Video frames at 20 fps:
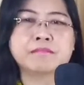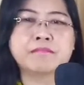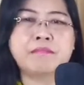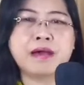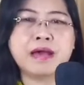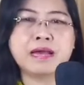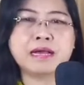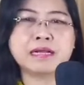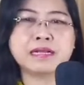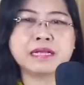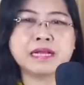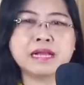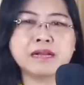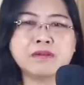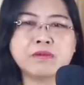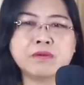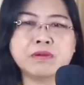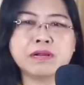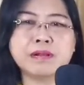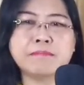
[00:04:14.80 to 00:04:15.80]

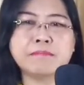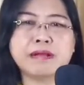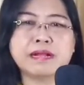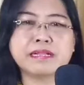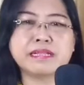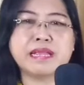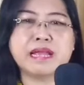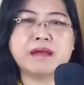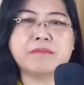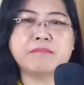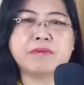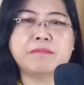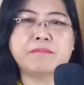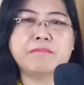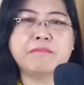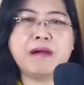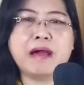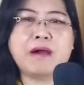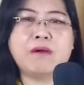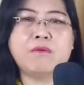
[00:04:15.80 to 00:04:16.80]
Bahkan orang banyak
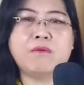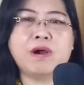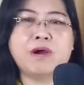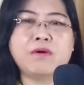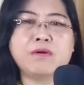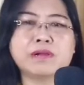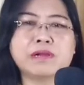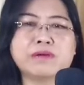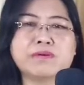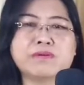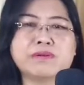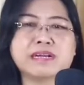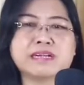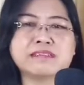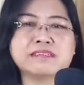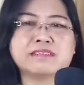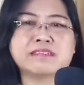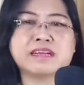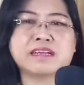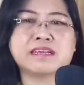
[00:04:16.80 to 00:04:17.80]
membawa
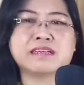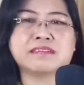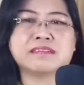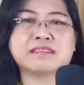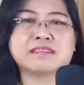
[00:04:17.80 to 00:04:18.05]
orang-orang sakit